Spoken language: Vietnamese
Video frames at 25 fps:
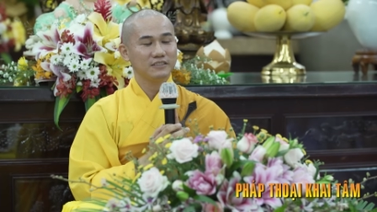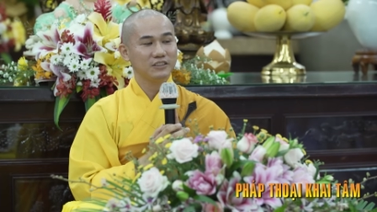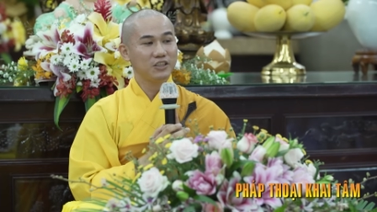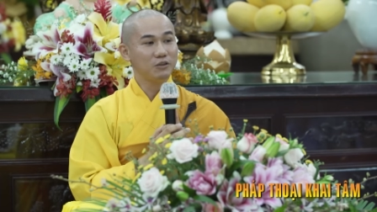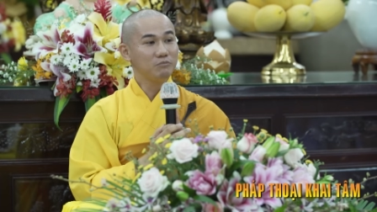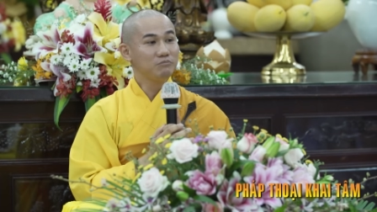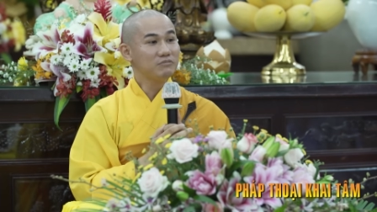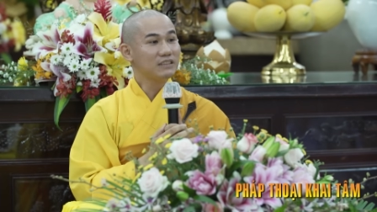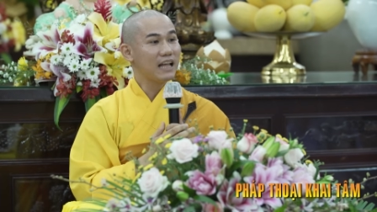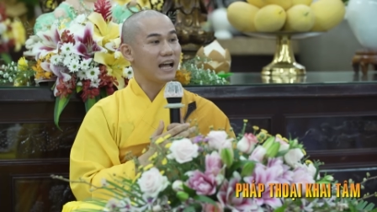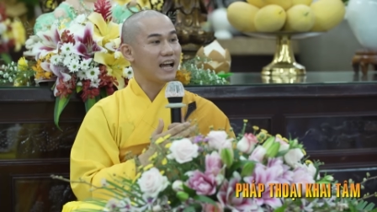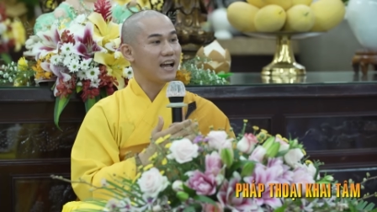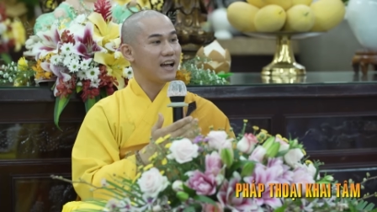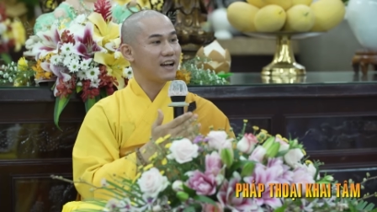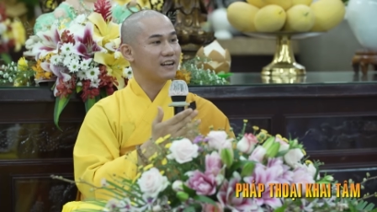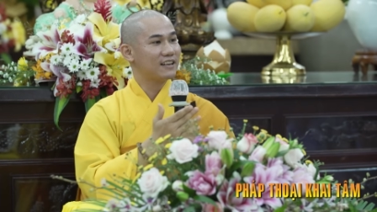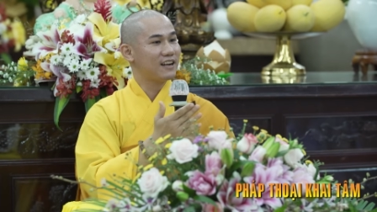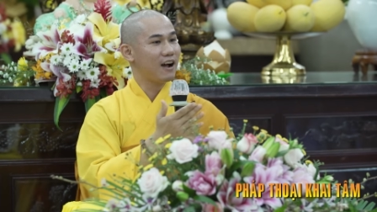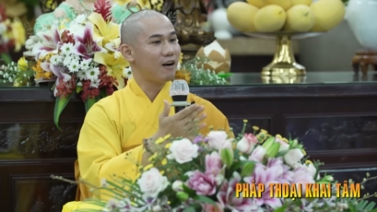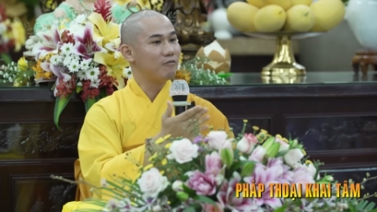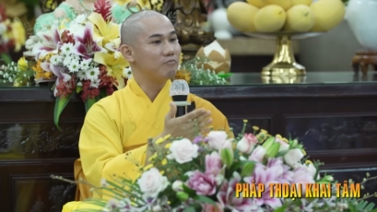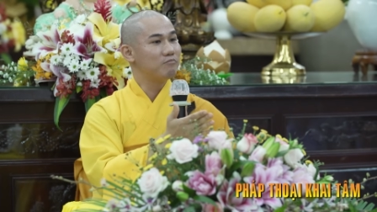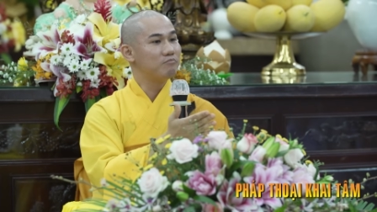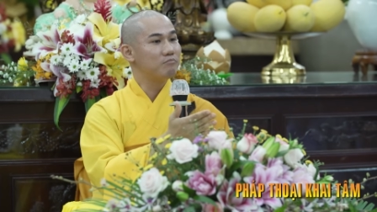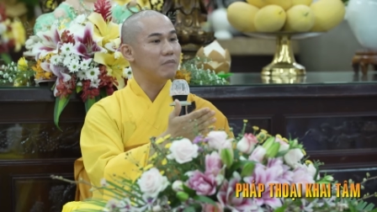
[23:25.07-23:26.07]
Chúng ta
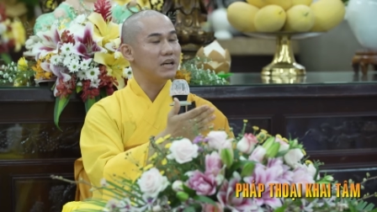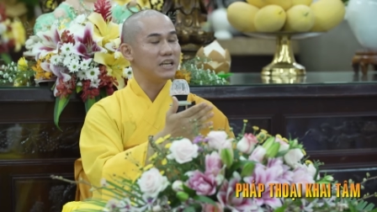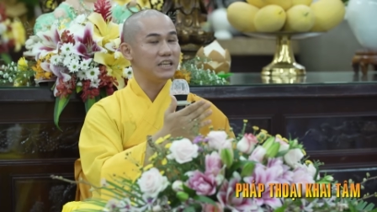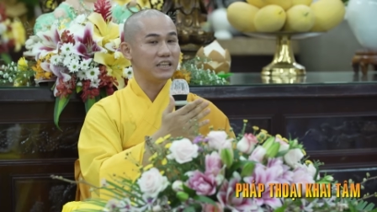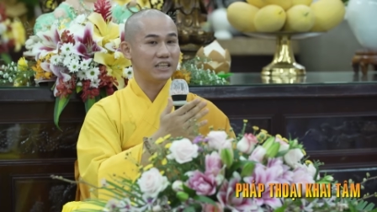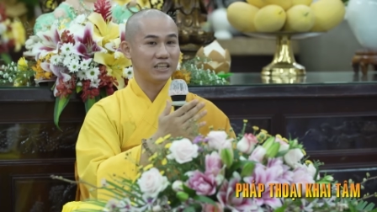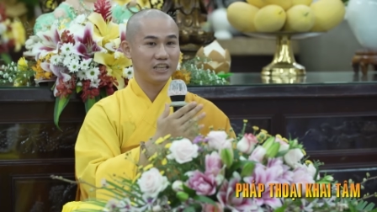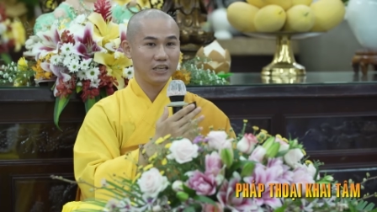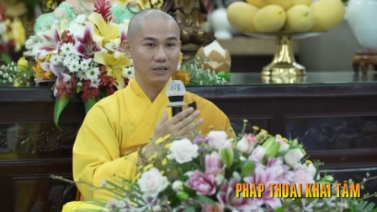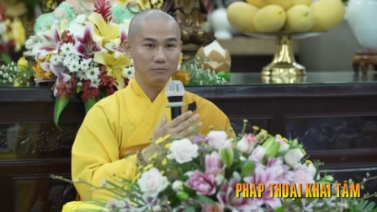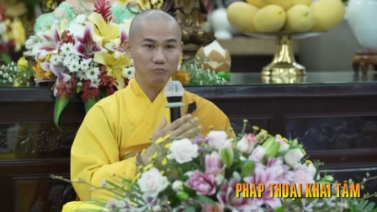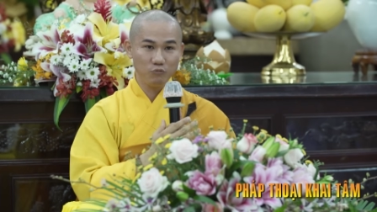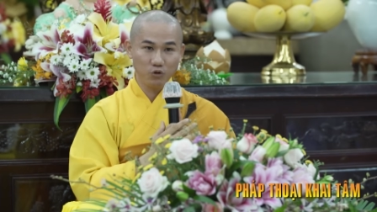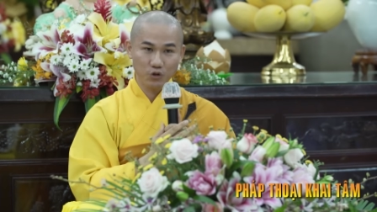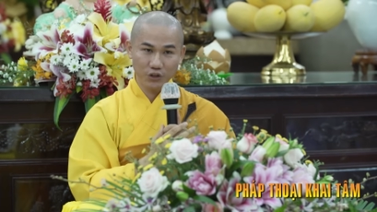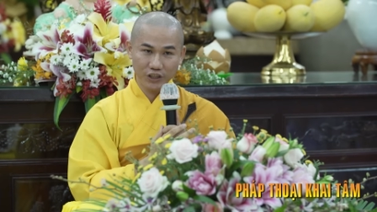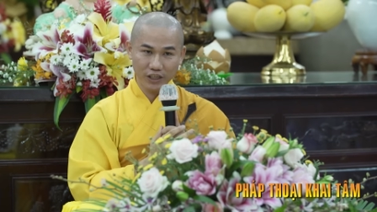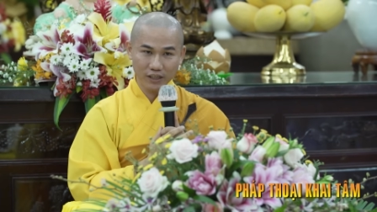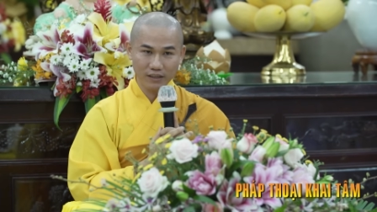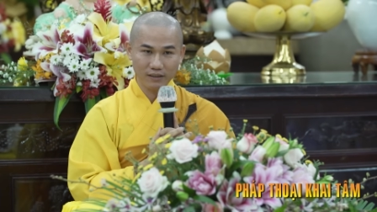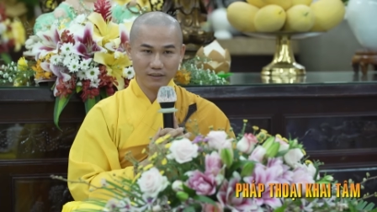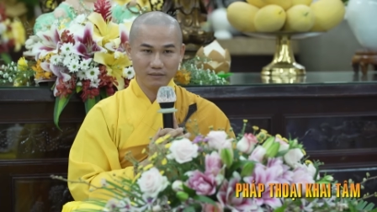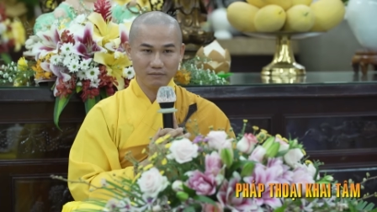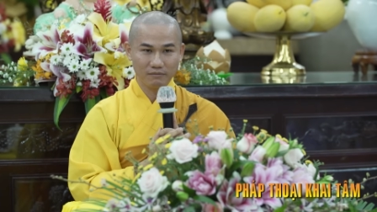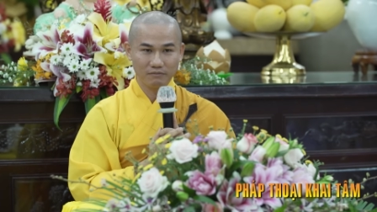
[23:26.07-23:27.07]
không bị khiếm
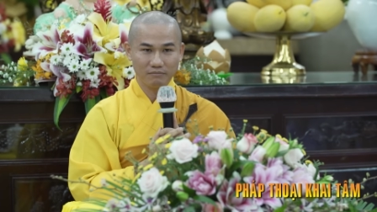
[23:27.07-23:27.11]
khuyết